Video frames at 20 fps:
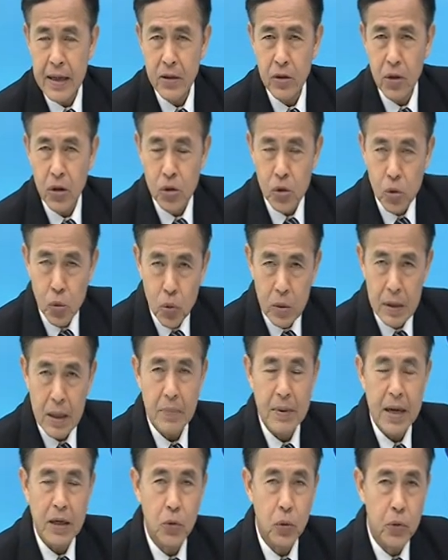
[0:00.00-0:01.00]
การต่อสู้
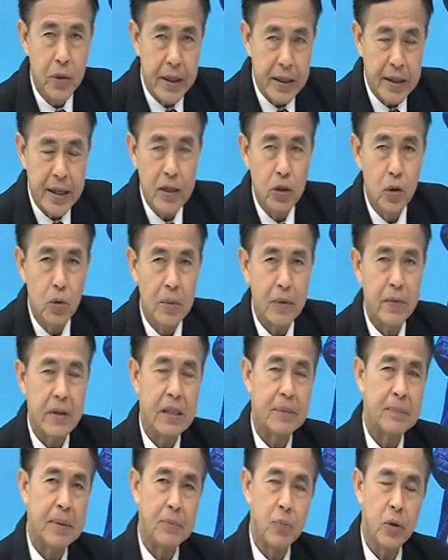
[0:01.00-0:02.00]
กับการทุจริตนั้นดูเหมือน
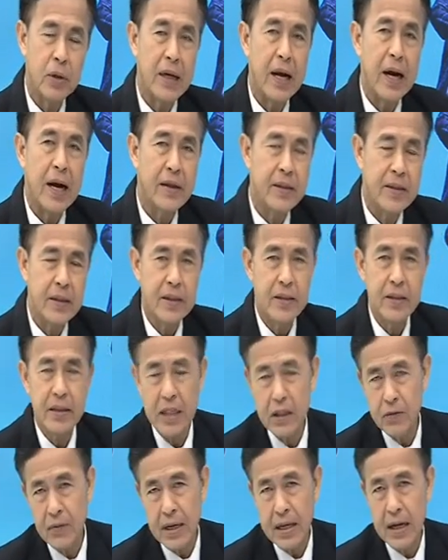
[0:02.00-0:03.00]
ว่าจะเป็นผลงานที่
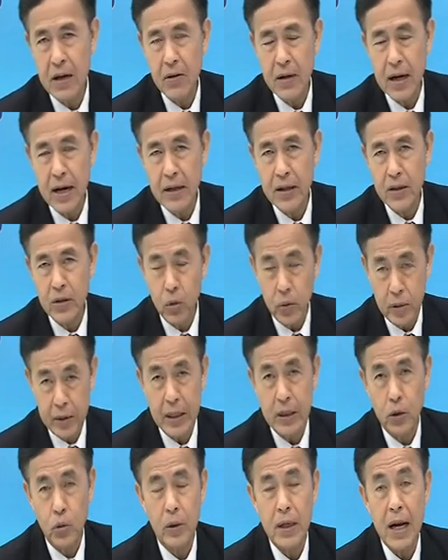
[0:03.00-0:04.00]
ถือได้ว่าเข้าขั้นโดด
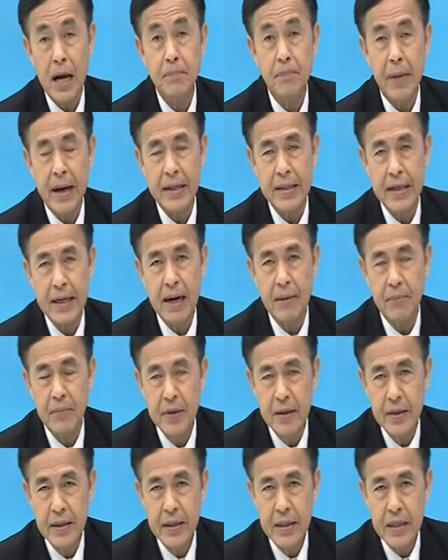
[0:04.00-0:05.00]
เด่นทุกครั้งไปนะครับ
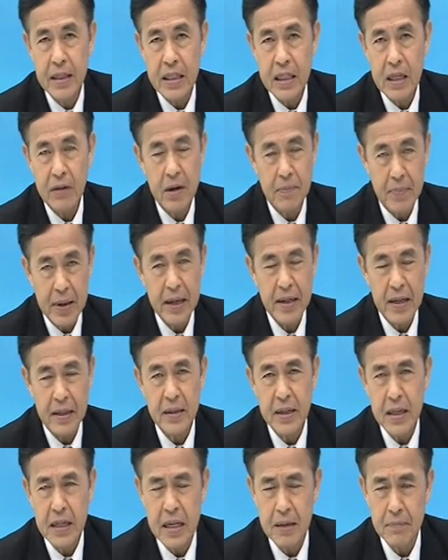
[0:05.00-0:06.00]
แต่ว่าภารกิ
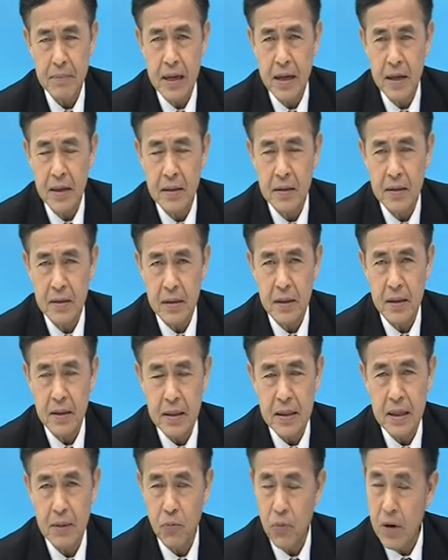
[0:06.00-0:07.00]
จนี้กำลังเจอ
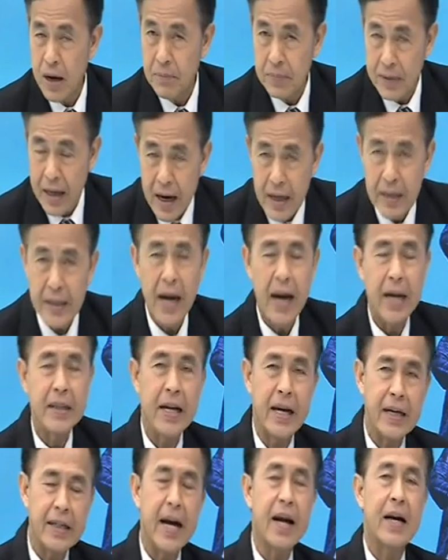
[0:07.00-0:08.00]
กับความท้าทาย
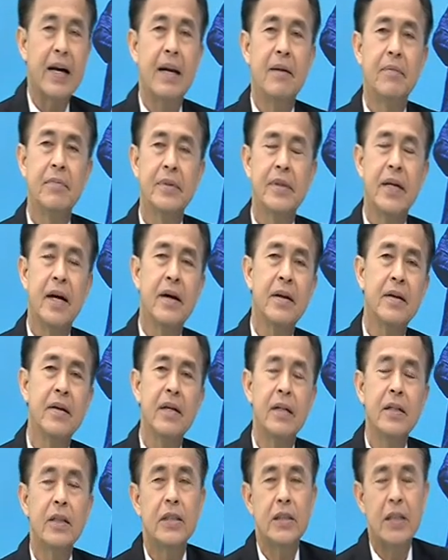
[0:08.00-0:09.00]
อย่างหนักครับ จาก
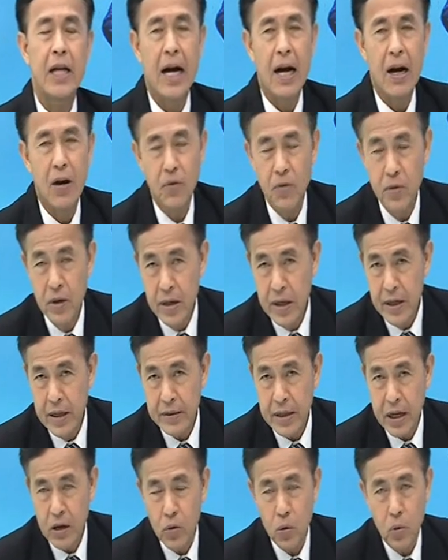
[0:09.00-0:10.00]
เรื่องอื้อฉาว
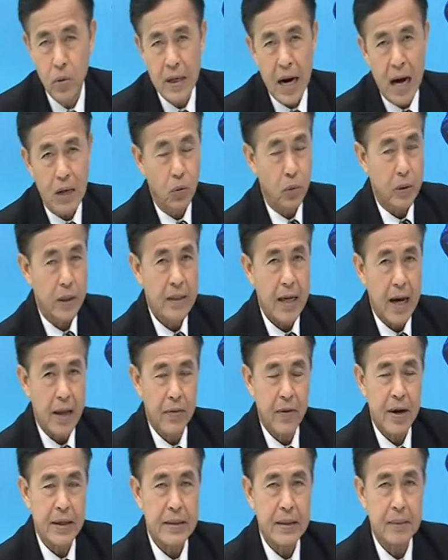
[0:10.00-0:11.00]
ในโครงการอุทยา
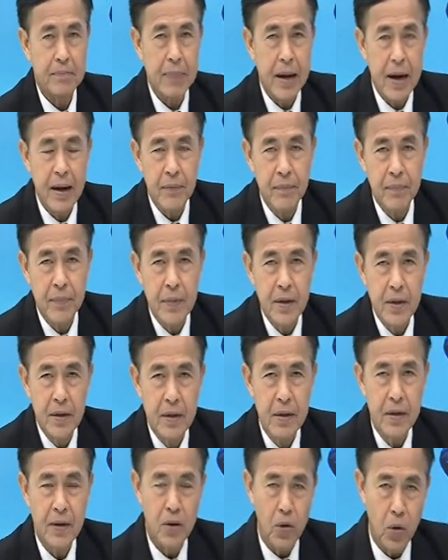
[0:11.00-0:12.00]
นราชพัก
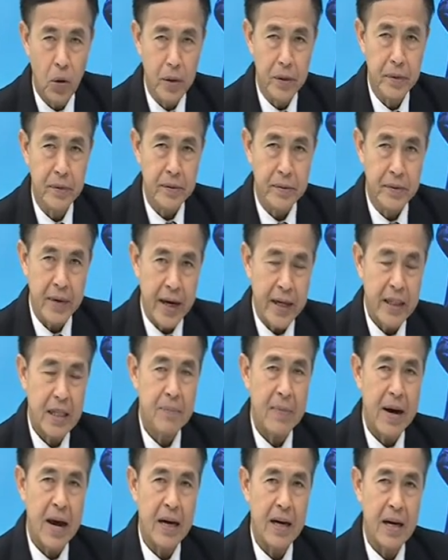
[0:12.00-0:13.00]
คนในรั
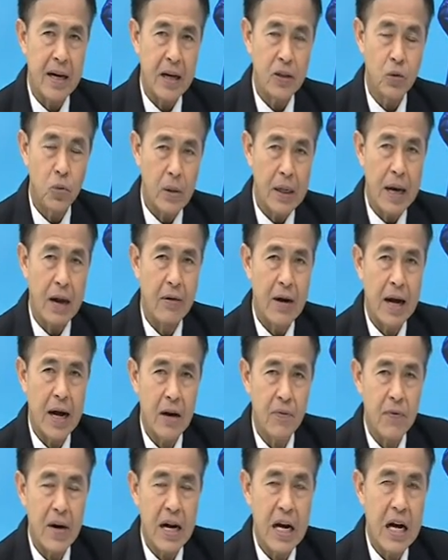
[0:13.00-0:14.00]
ฐบาลกำลังถูกกล่าว
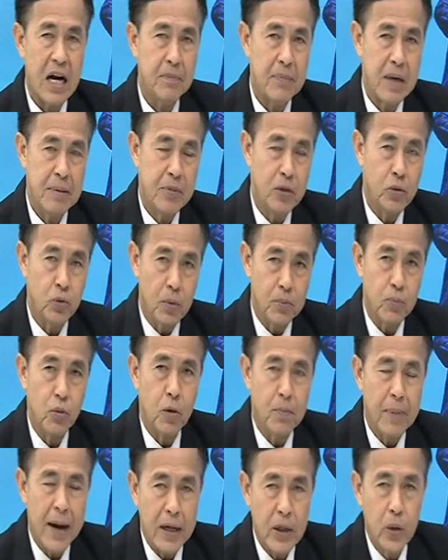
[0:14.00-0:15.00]
หาว่าเข้าไปมีส่วน
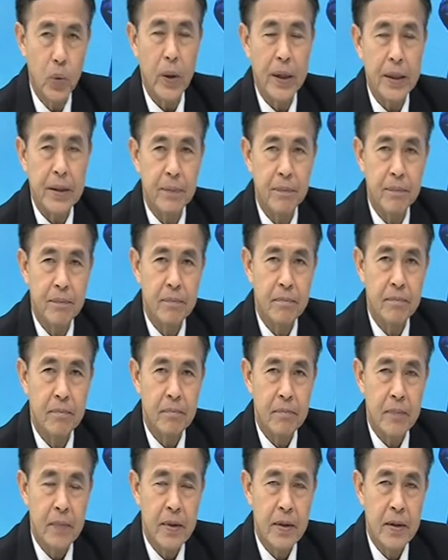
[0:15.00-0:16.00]
พัวพันด้วย
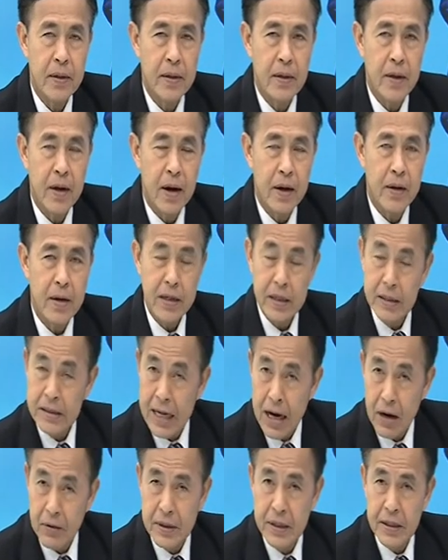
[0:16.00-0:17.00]
เรื่องอื้
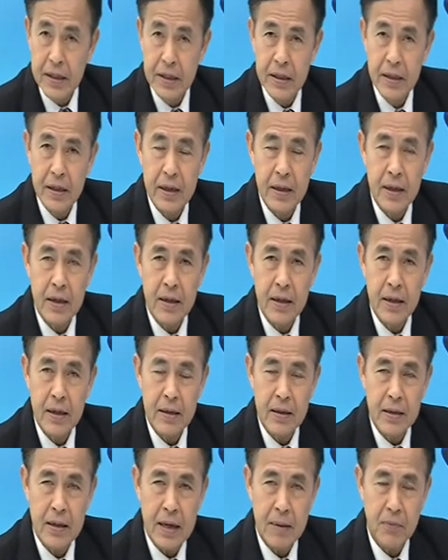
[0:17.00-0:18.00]
อฉาวนี้
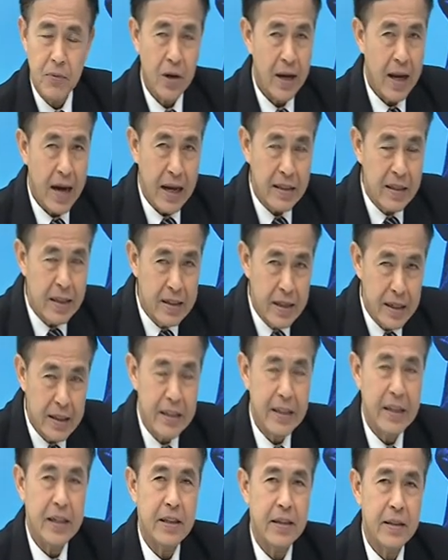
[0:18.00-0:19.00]
คำกล่าวหาในเรื่อง
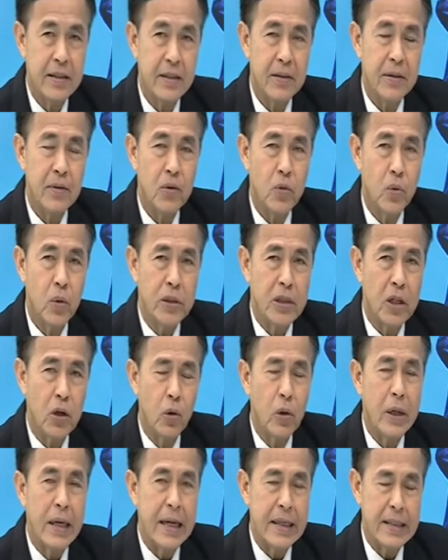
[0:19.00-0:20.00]
นี้ควรจะ
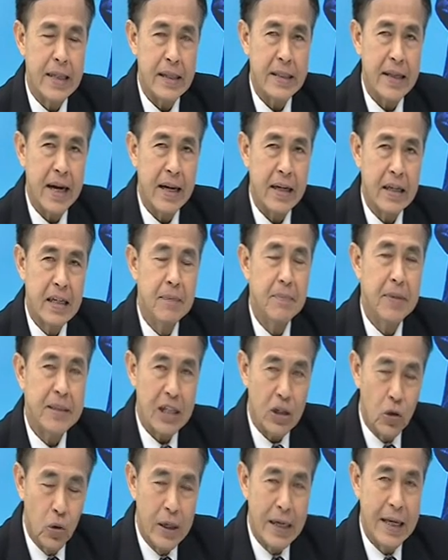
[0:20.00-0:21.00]
ลงเอยอย่างไงหรือมั
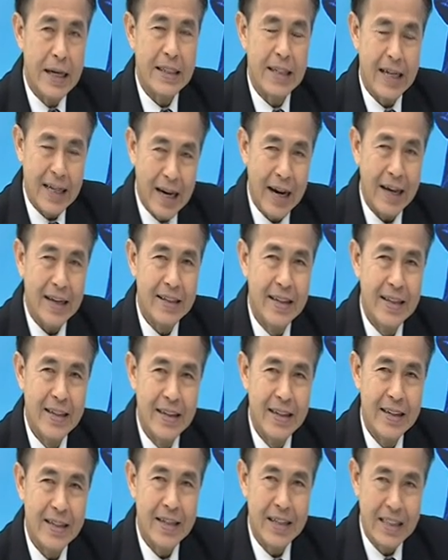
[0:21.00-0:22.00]
นจะลงเอยอย่างไง
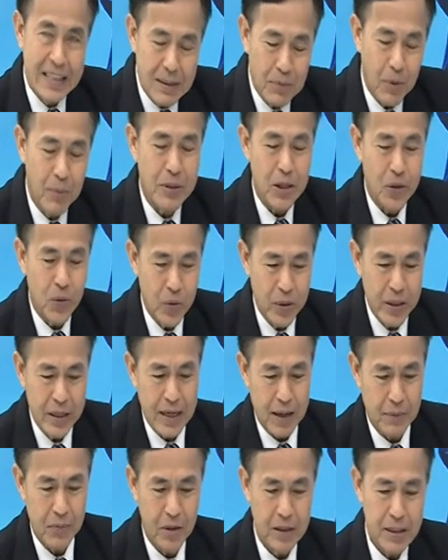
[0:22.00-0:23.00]
คืนนี้ผมจะคุย
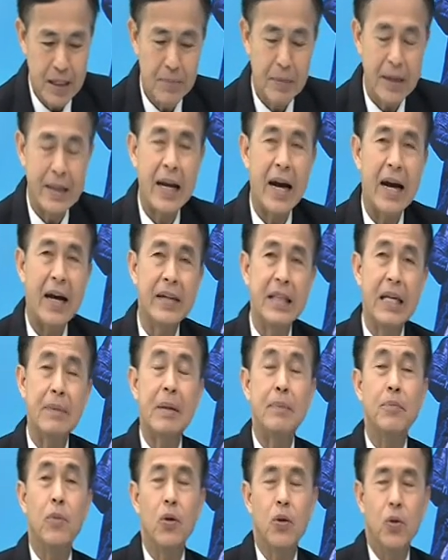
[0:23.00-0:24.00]
กับดรมานะนิ
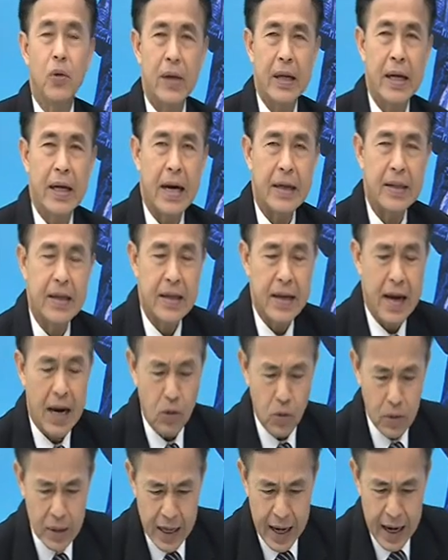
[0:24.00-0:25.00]
มิตมงคลในการที่กา
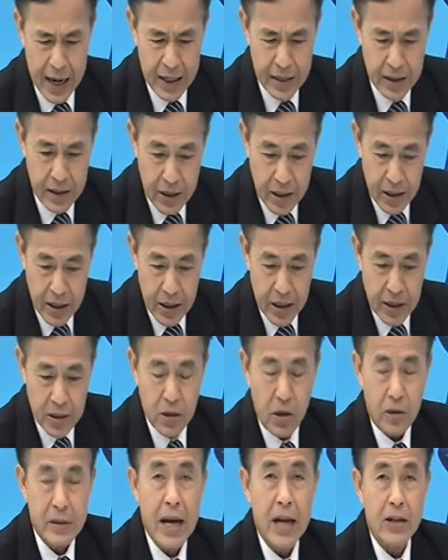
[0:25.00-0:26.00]
รองค์การ
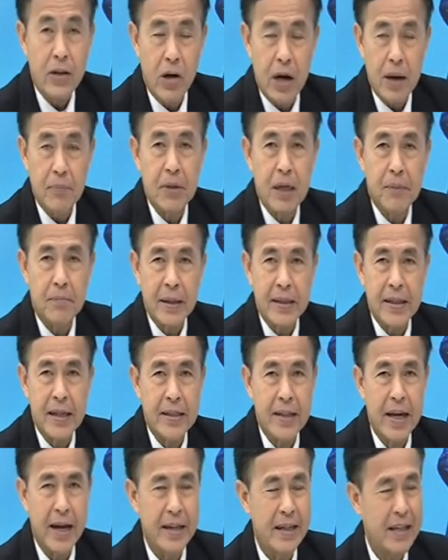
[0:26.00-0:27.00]
ต่อต้านคอร์รัปชันประเท
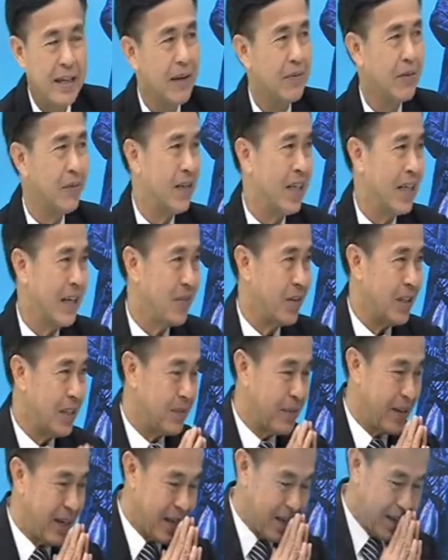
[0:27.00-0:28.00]
ศไทยนะครับสวัสดีครับด
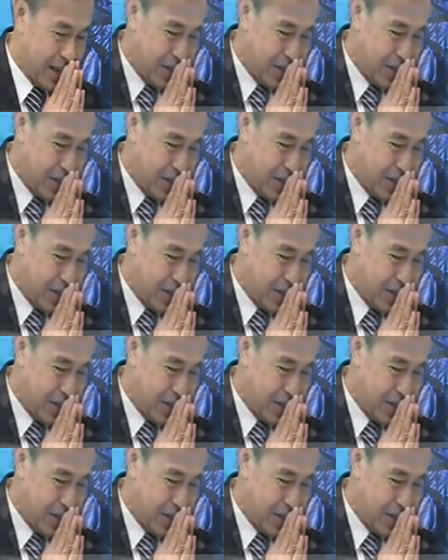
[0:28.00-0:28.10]
ร